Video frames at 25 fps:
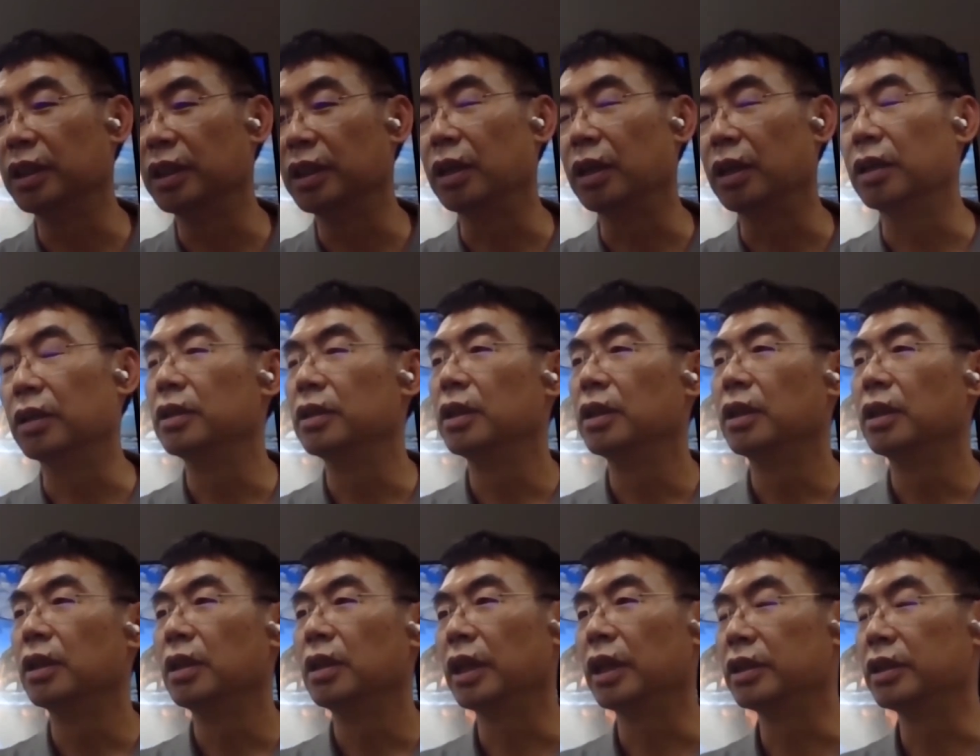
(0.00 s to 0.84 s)
青
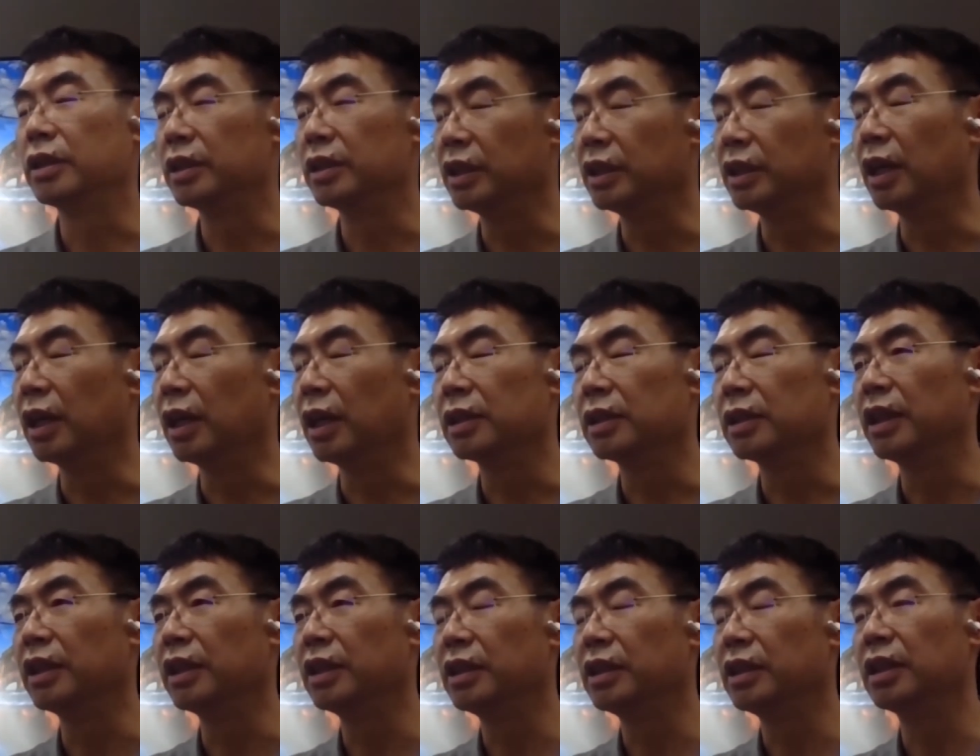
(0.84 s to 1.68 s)
岛还是新
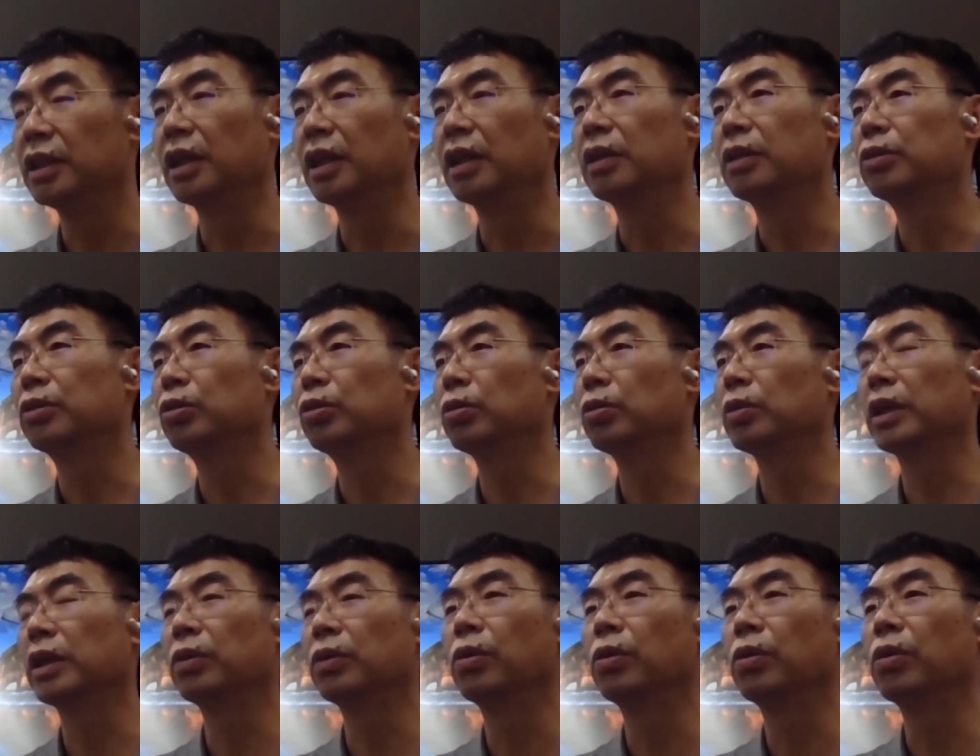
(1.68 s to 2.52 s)
港、天津新港
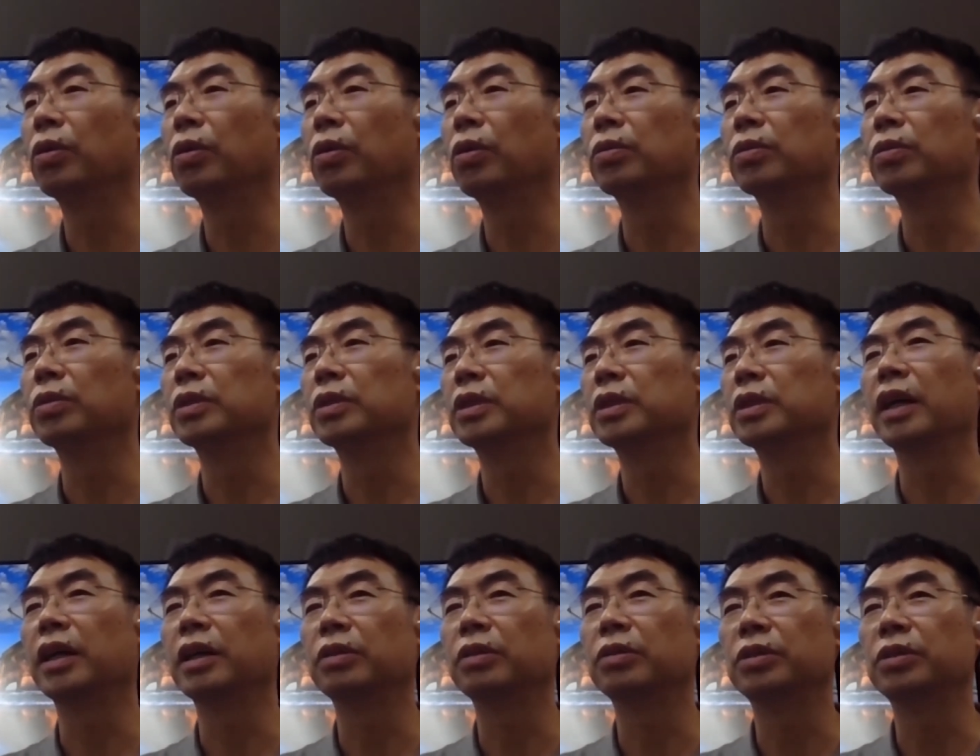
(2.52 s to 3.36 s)
出来的货
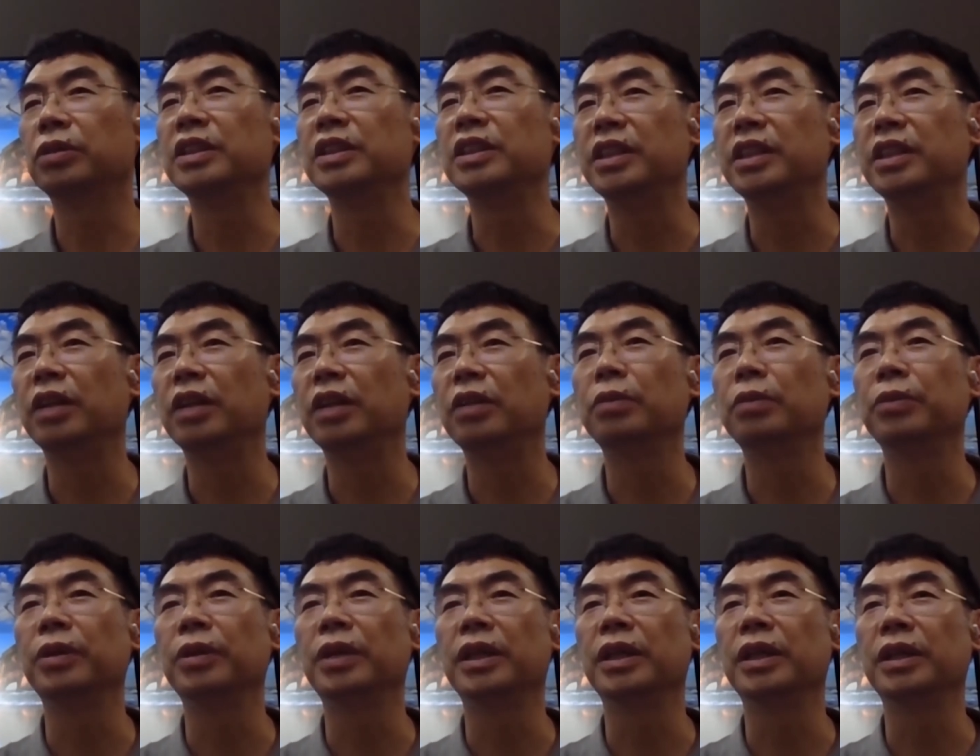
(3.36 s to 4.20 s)
物，大概都是一
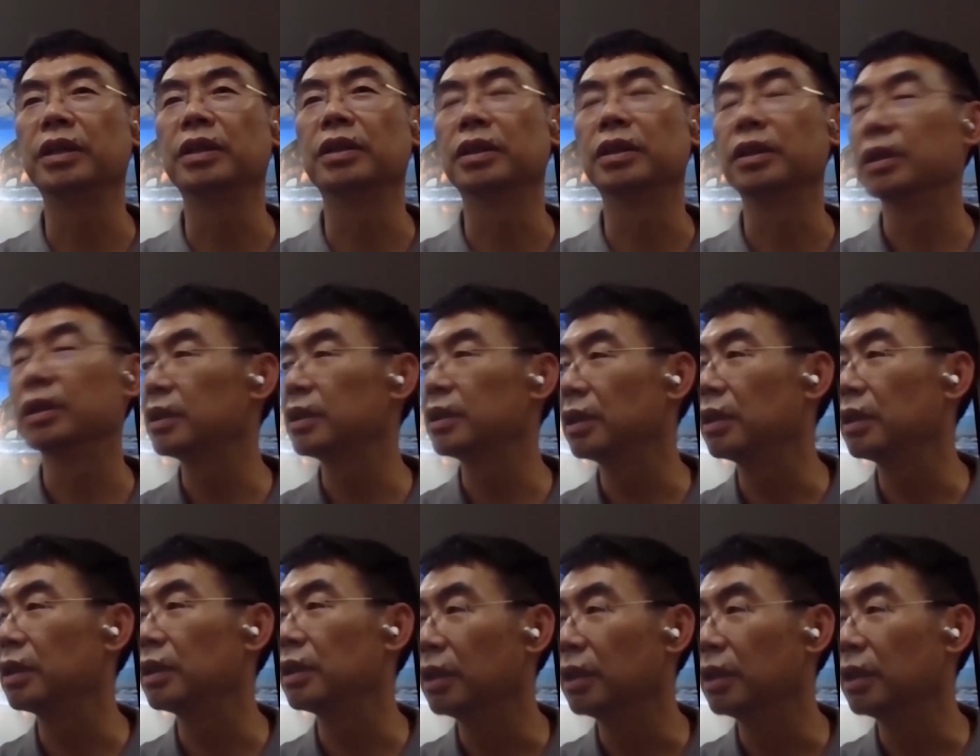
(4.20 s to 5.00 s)
千多美元一个